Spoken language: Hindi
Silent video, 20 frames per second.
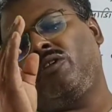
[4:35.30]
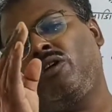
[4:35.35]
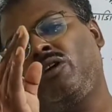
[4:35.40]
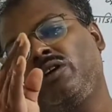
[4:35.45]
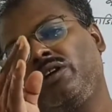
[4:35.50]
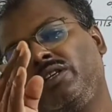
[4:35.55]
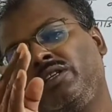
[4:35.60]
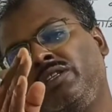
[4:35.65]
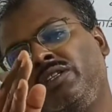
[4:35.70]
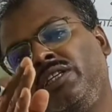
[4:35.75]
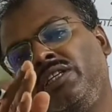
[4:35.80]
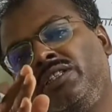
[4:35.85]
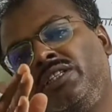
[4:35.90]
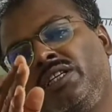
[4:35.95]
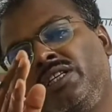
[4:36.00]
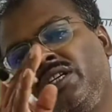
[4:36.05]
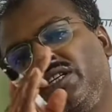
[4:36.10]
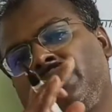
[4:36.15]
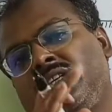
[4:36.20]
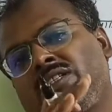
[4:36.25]
और
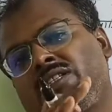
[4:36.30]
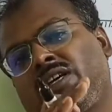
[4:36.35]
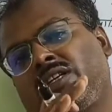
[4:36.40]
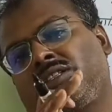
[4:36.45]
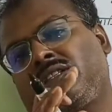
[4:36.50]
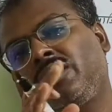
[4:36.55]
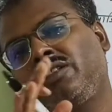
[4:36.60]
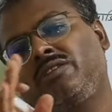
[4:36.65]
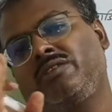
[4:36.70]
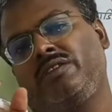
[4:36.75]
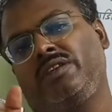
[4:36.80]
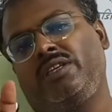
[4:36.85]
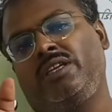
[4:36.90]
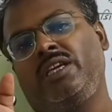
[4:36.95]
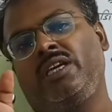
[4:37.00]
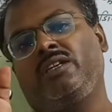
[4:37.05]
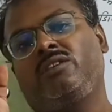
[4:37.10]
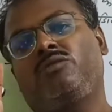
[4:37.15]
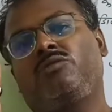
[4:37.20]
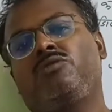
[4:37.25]
नीति निर्देशक
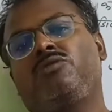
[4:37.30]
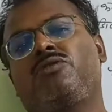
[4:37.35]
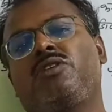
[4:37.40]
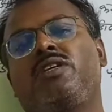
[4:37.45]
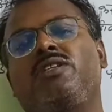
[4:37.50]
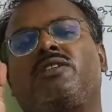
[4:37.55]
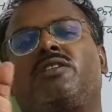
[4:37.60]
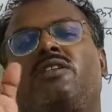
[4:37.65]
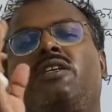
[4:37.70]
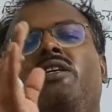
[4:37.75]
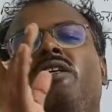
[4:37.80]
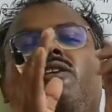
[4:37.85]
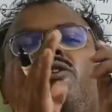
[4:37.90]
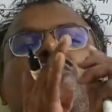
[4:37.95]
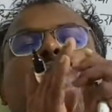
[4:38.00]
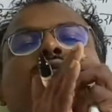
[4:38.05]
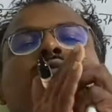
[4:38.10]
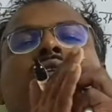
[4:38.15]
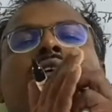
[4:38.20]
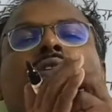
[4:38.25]
तत्व एक दूसरे से
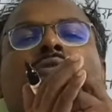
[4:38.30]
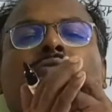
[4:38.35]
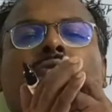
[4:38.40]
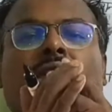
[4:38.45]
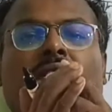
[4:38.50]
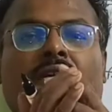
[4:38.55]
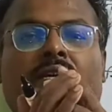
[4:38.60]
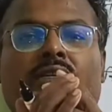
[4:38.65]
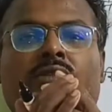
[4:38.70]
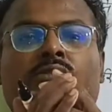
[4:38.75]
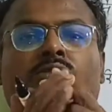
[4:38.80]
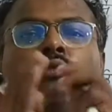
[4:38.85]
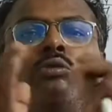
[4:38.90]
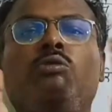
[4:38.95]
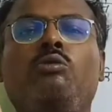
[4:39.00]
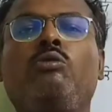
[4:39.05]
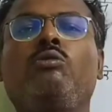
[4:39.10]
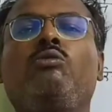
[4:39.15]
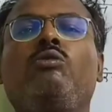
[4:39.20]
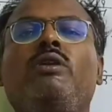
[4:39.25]
जुड़े हुए हैं
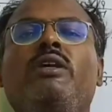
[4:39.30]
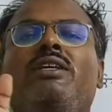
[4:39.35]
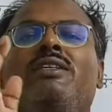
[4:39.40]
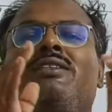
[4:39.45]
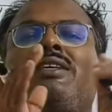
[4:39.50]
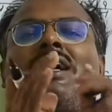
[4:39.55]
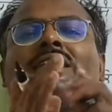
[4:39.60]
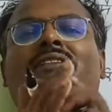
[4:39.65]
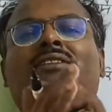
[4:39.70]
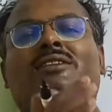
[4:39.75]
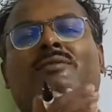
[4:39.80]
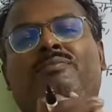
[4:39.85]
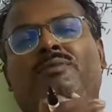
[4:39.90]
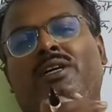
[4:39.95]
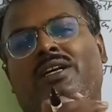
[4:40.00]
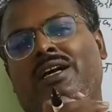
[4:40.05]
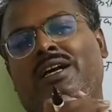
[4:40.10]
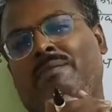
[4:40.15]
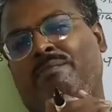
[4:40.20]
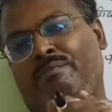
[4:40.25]
दोनों को एक साथ जब
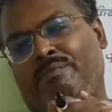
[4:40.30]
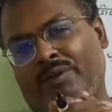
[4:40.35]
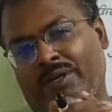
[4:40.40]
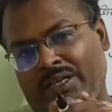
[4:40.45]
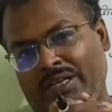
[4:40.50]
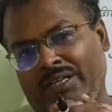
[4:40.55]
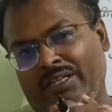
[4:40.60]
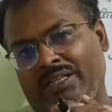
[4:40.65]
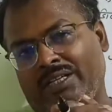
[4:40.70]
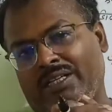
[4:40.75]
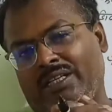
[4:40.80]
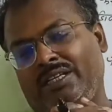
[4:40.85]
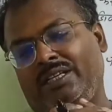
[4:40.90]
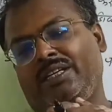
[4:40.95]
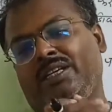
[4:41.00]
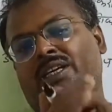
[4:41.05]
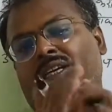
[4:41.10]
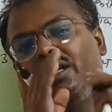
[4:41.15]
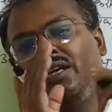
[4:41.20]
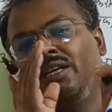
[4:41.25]
तक आप पढ़ेंगे नहीं
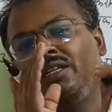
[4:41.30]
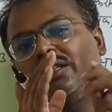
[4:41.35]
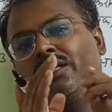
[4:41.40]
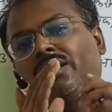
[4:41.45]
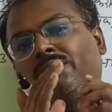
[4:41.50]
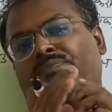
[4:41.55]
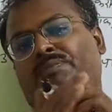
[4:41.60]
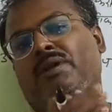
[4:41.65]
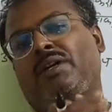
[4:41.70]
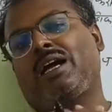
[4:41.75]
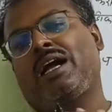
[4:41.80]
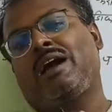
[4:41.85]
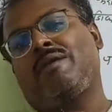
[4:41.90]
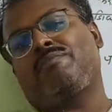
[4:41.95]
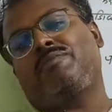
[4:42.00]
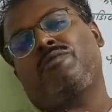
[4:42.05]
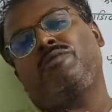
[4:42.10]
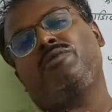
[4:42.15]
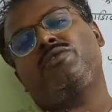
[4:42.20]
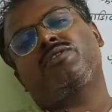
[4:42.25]
तब तक
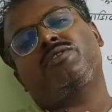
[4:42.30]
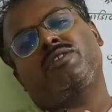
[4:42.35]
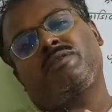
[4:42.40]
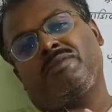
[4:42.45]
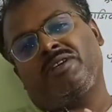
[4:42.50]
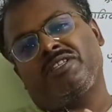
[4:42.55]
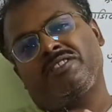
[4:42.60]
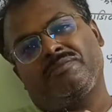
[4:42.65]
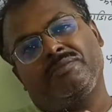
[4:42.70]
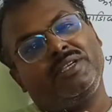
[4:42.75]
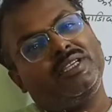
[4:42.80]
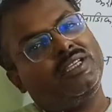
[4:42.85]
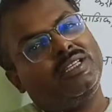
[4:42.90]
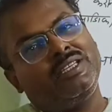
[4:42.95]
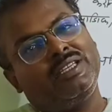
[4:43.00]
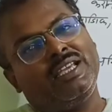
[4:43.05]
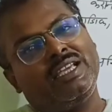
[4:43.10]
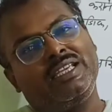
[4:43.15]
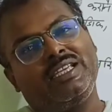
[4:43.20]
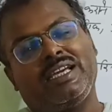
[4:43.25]
आपको समझ में
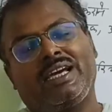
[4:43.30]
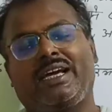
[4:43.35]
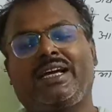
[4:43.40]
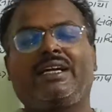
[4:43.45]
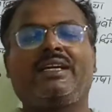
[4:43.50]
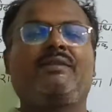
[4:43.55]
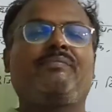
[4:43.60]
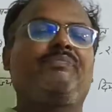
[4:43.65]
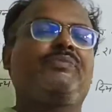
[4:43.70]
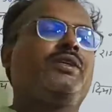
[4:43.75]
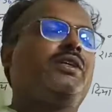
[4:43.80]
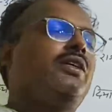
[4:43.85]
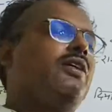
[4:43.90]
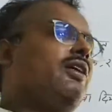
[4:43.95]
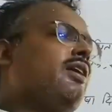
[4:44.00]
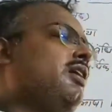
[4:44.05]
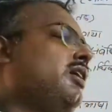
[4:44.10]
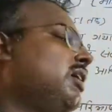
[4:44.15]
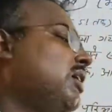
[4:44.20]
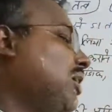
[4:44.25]
नहीं आएगा
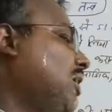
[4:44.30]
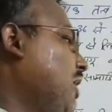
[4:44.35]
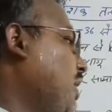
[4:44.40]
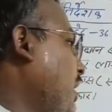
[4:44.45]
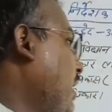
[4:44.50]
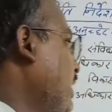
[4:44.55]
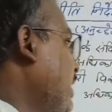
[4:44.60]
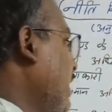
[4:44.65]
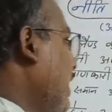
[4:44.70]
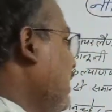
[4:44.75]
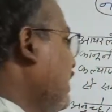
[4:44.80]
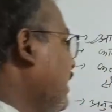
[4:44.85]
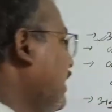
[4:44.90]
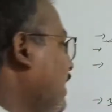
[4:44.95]
अगला